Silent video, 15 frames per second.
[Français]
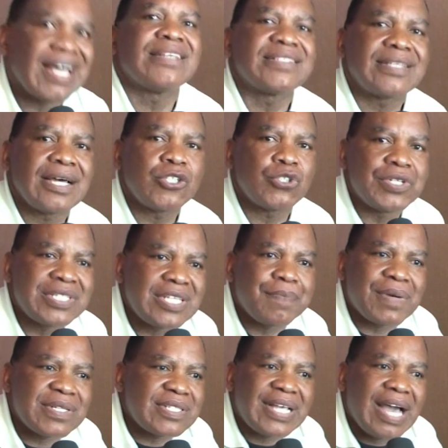salsa, je ne
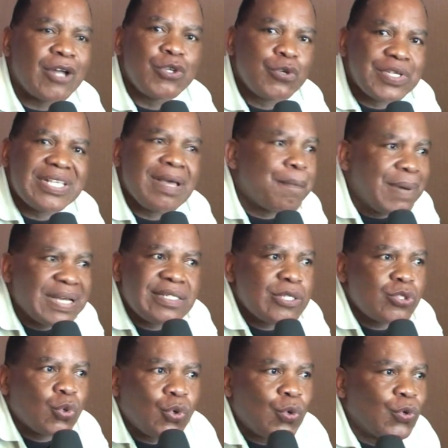sais pas s'il y a un deuxième
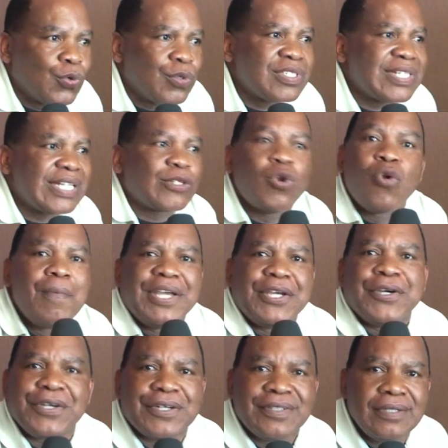bassiste au Congo. C'était le
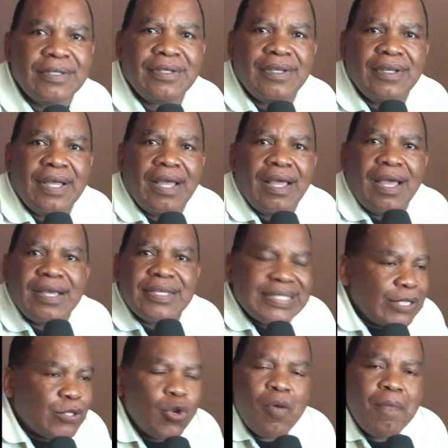meilleur.
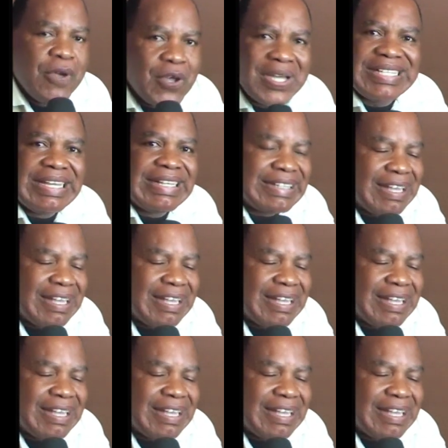C'était le meilleur qui